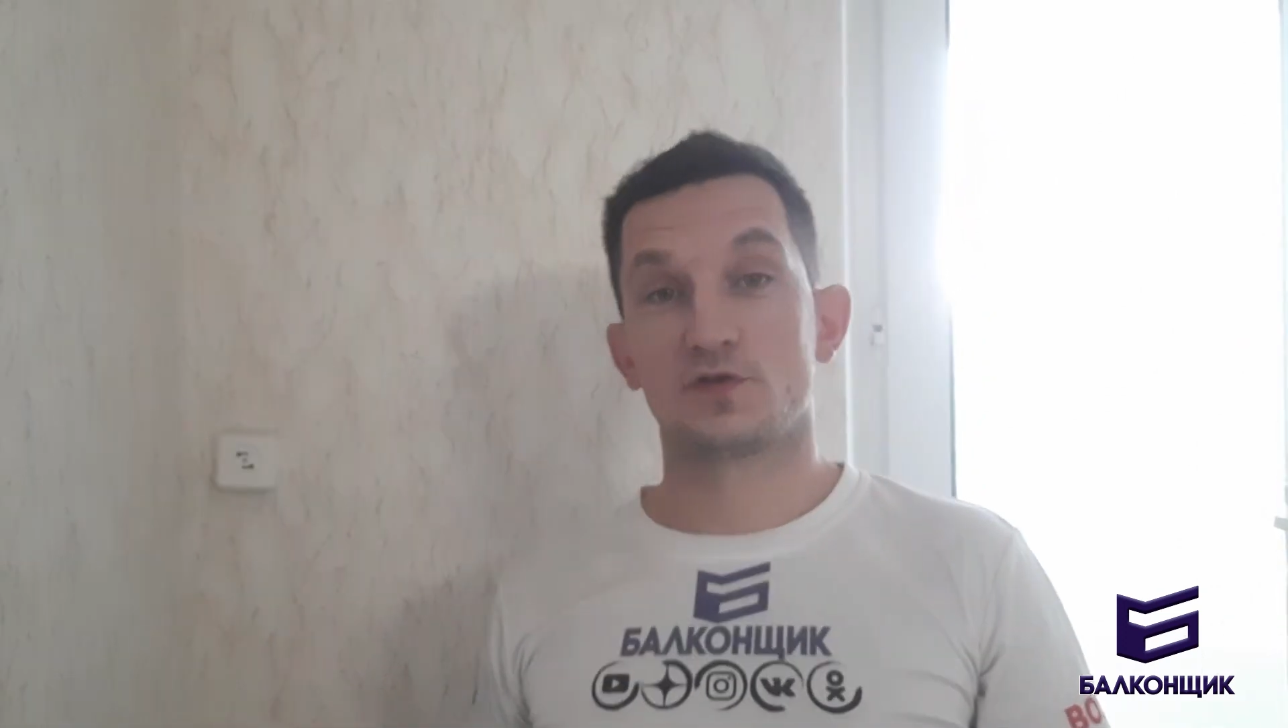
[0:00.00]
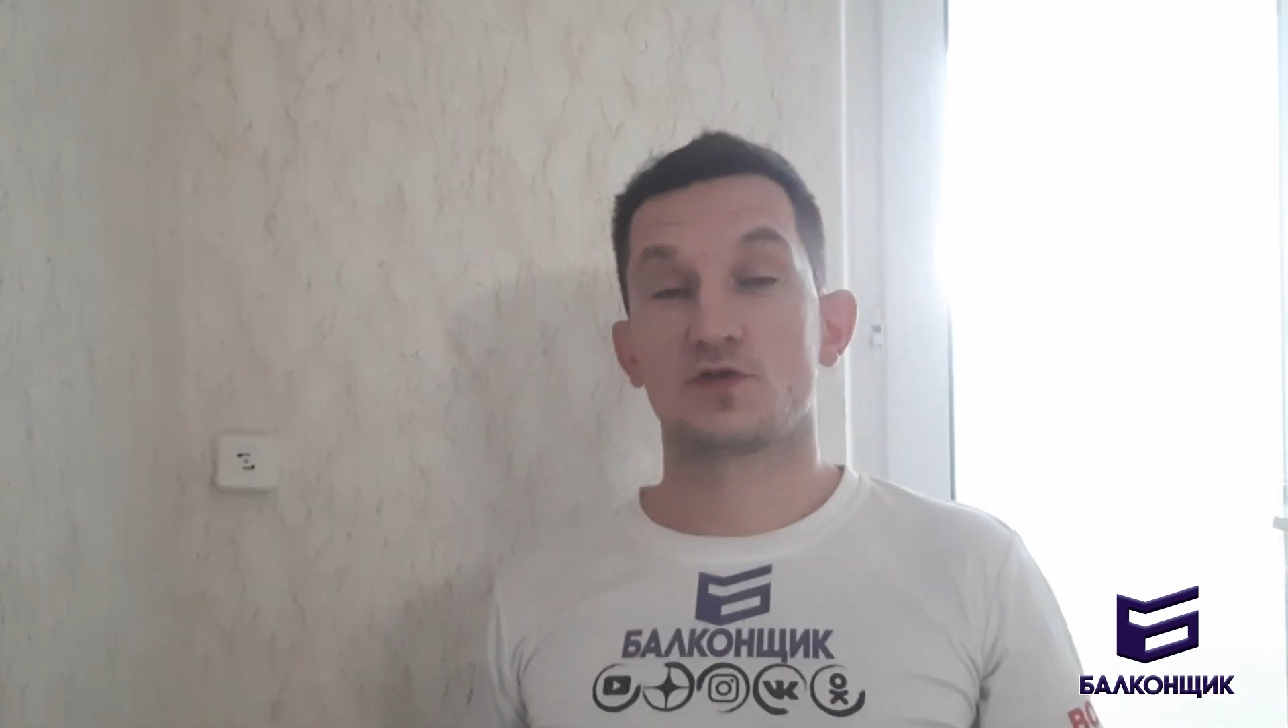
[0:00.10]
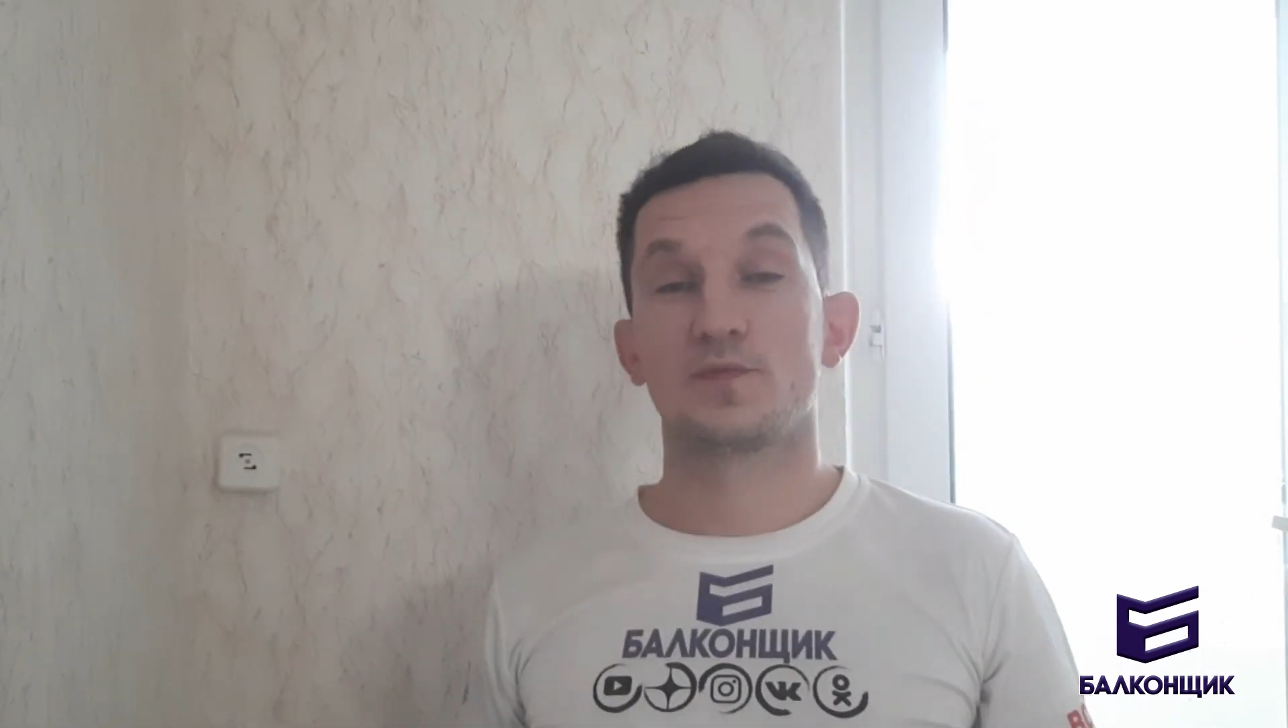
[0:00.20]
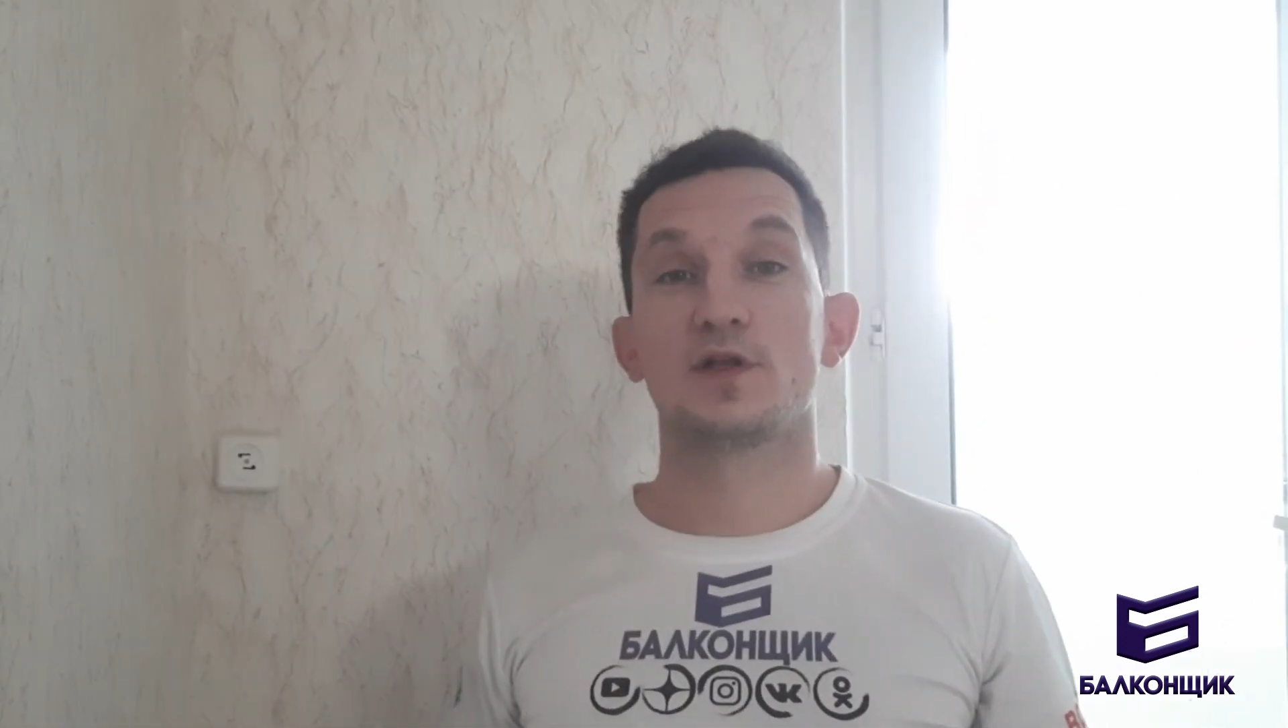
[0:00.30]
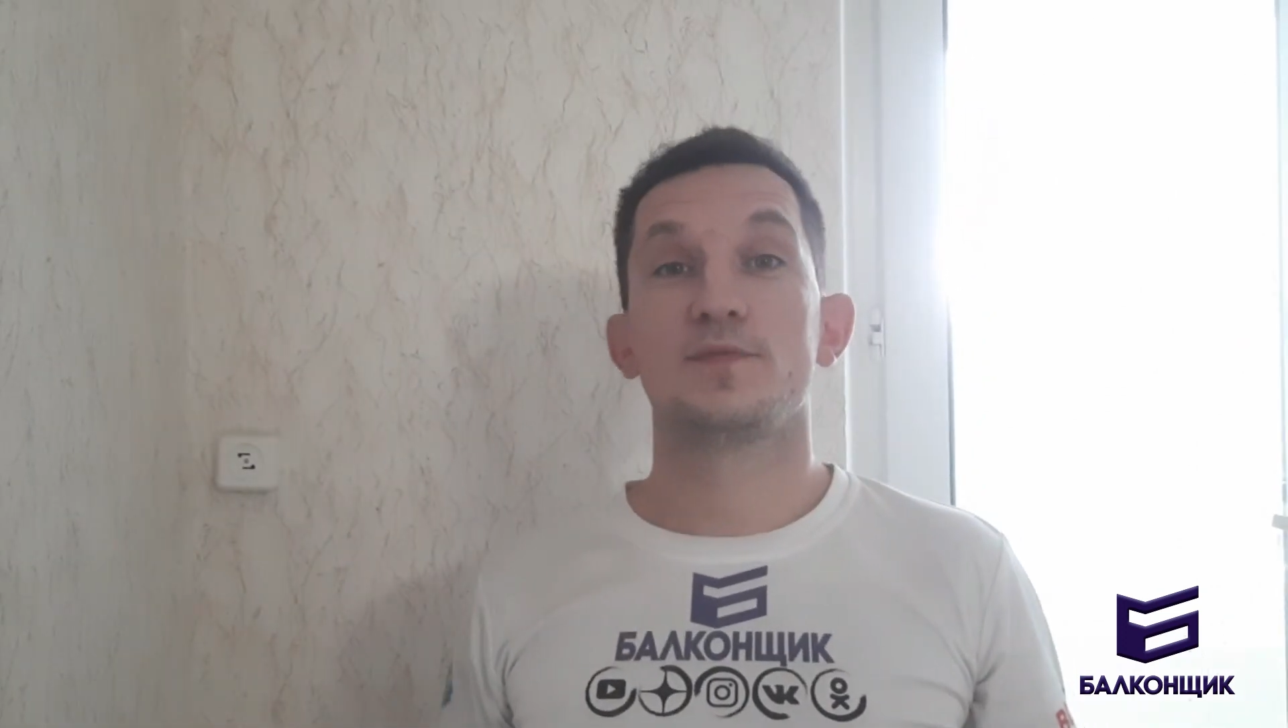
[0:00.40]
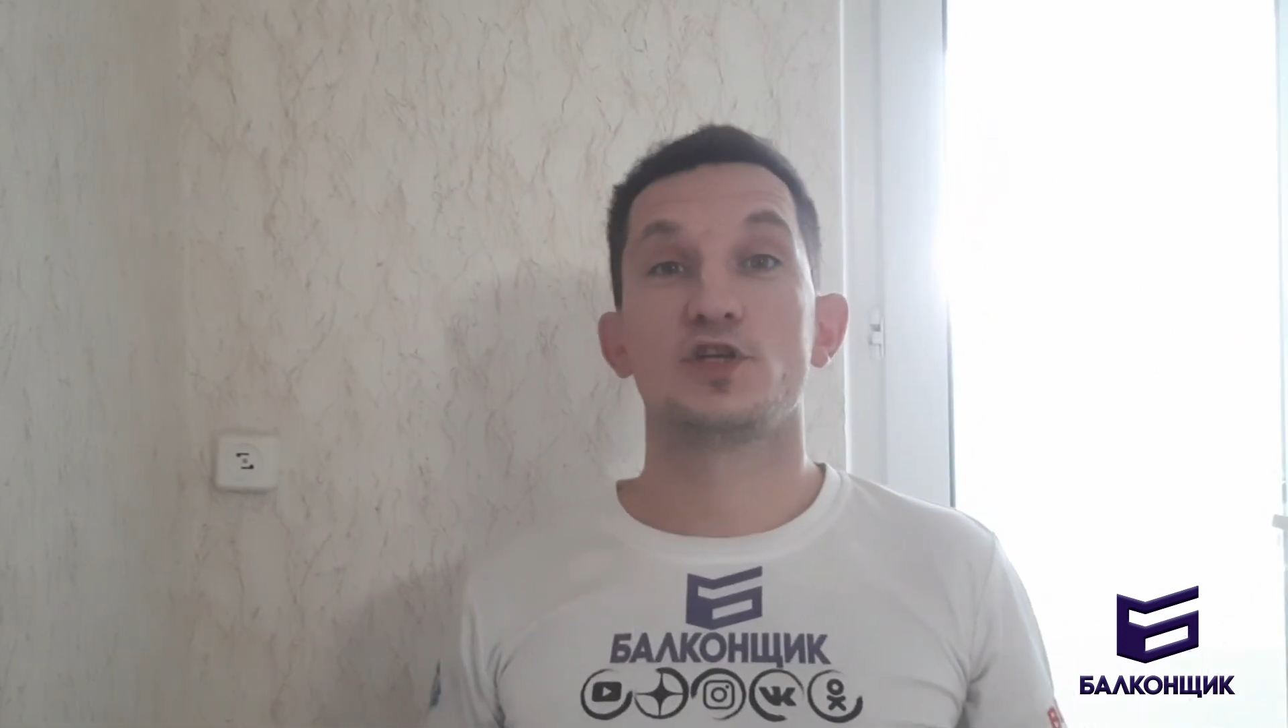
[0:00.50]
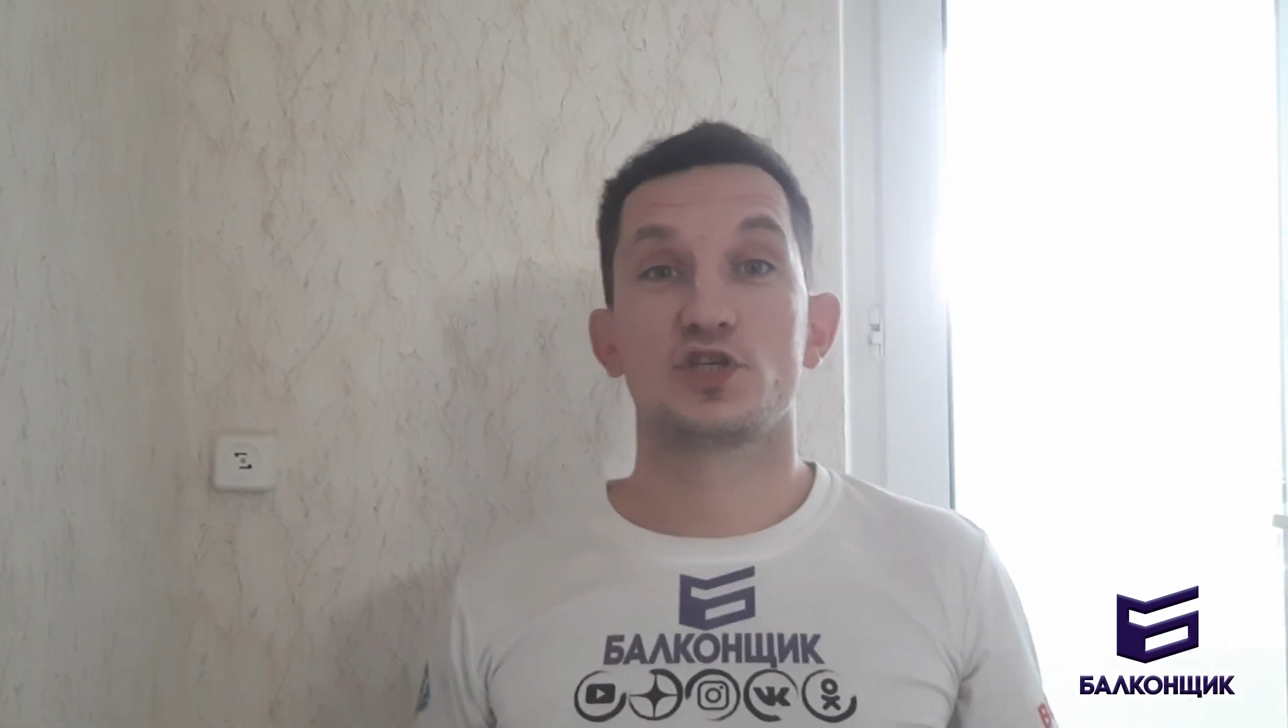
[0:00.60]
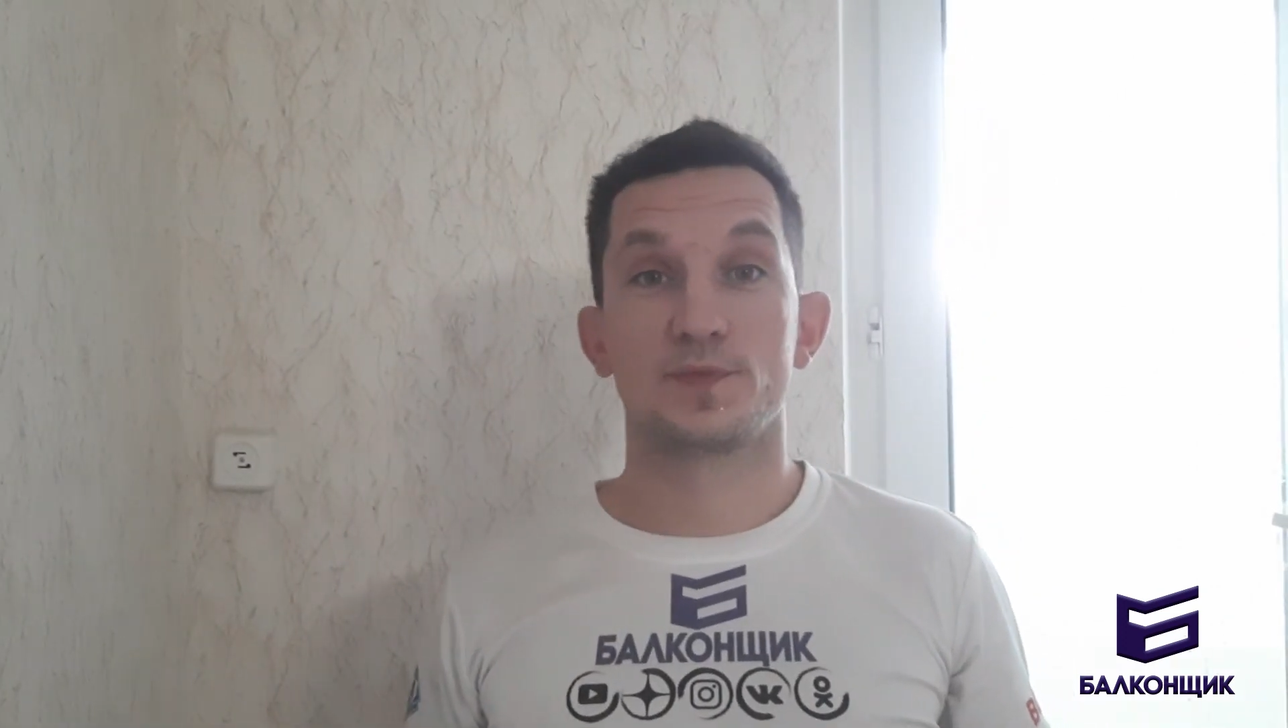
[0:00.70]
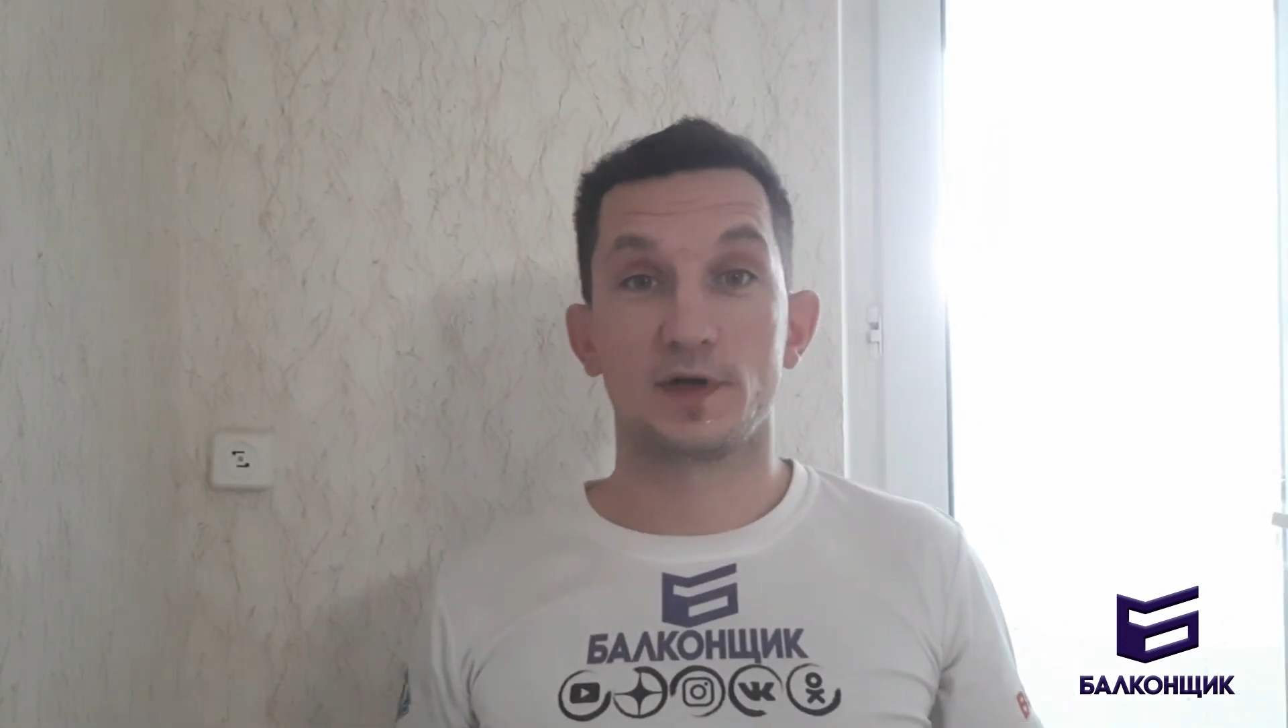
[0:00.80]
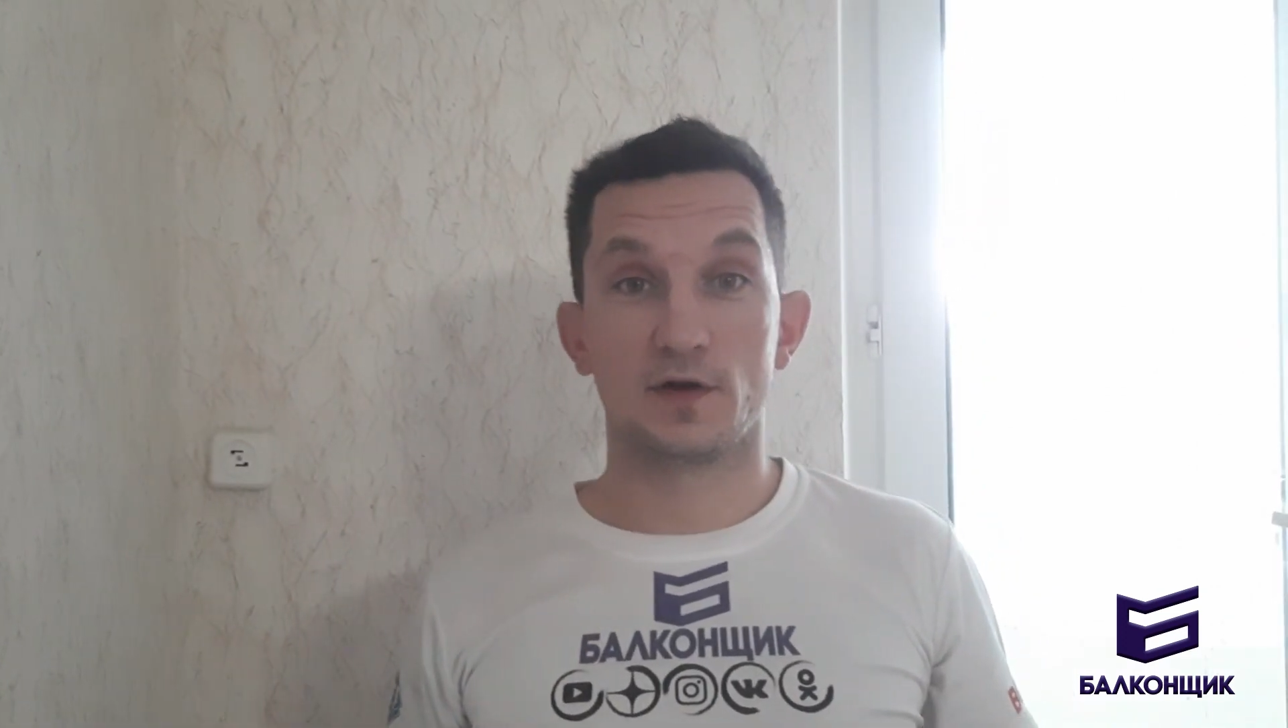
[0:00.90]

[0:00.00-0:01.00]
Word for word: чтобы было меньше пыли,